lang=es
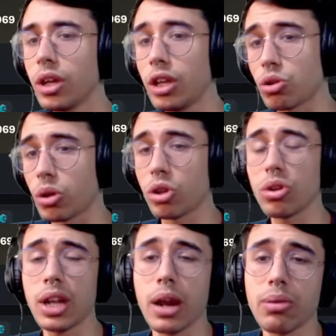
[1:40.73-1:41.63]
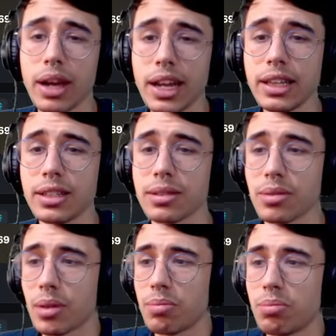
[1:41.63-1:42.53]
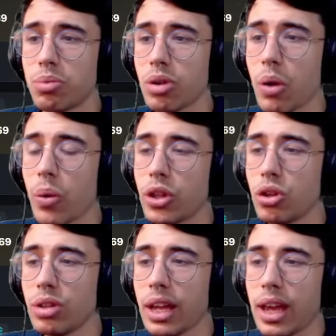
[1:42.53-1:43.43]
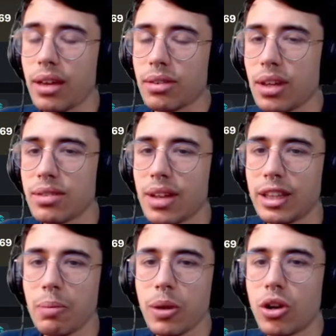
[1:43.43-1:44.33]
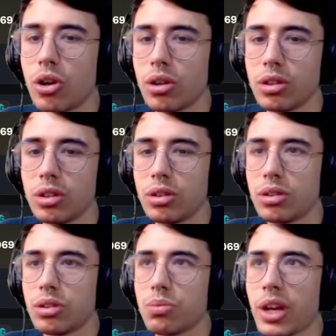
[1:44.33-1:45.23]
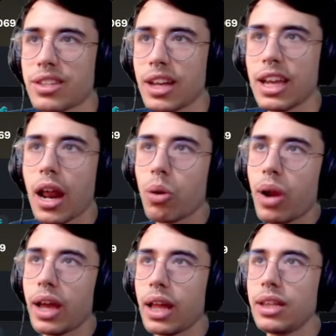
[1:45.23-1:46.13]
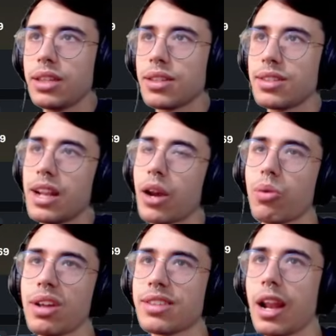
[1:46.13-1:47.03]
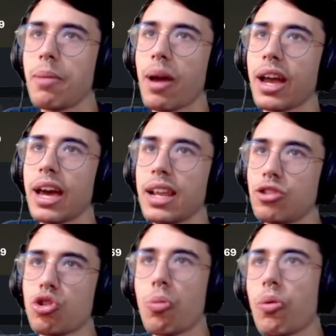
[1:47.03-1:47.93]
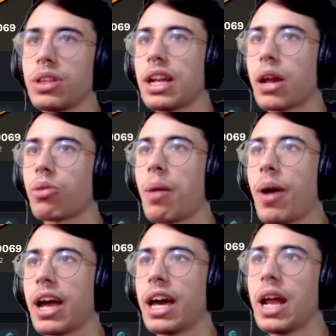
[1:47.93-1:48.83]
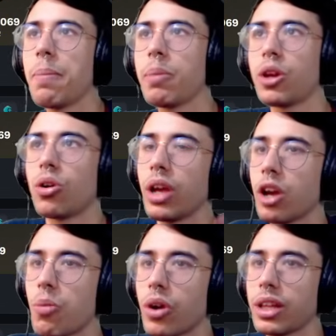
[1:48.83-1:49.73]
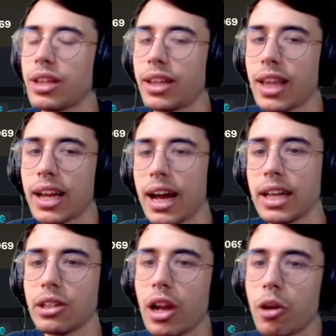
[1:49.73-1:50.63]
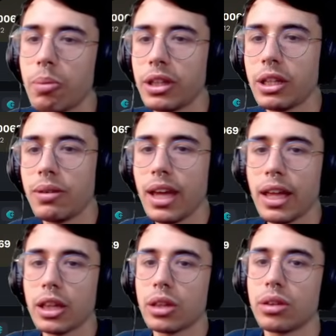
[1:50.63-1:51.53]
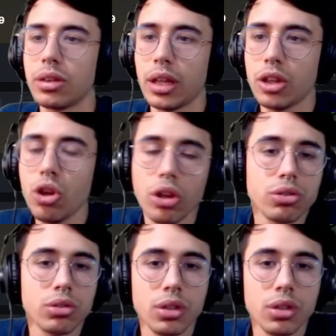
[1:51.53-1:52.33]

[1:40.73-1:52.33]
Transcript: Y sobre todo de las runas gratis. Por una cuestión de que es el típico que saquen las runas gratis, así las runas salen más caras y yo puedo vender las runas más caras, pero es como que te estás cagando en la competitividad de todos.